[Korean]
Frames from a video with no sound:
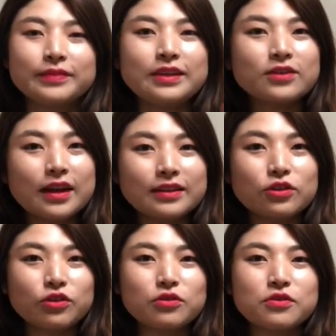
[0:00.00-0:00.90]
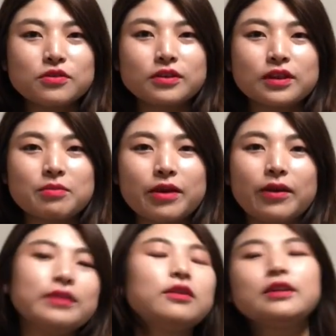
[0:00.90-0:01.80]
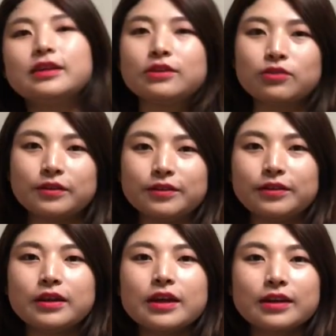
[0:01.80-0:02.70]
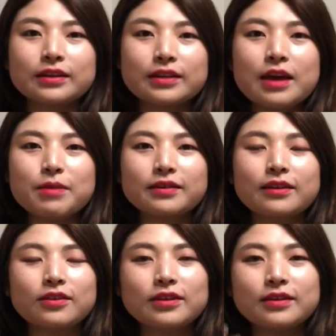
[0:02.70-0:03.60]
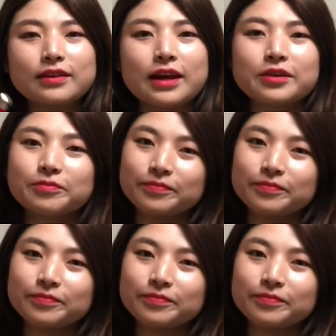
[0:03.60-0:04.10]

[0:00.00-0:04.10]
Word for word: 이렇게 할 때도 있고 그 다음에 완전히 그 클라이막스에서는 그냥